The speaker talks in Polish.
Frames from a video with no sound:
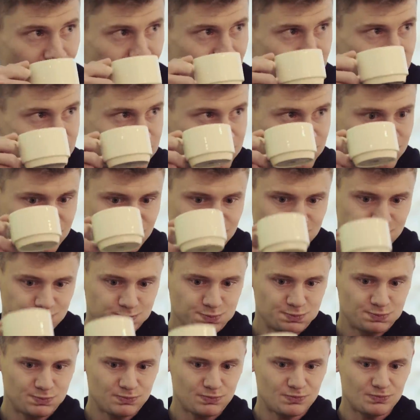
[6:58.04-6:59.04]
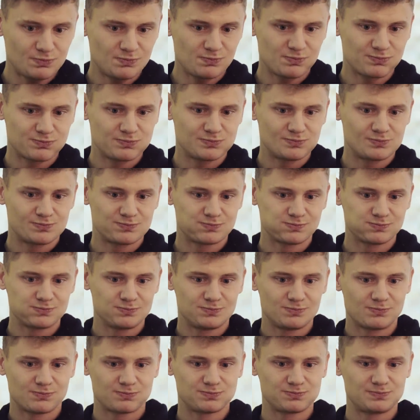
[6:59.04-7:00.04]
imponuje w świecie piłkarskim,
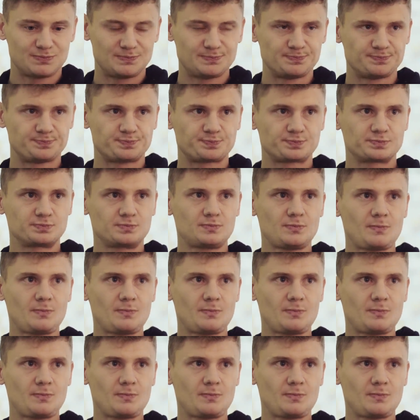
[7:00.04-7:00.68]
jaką poznałeś.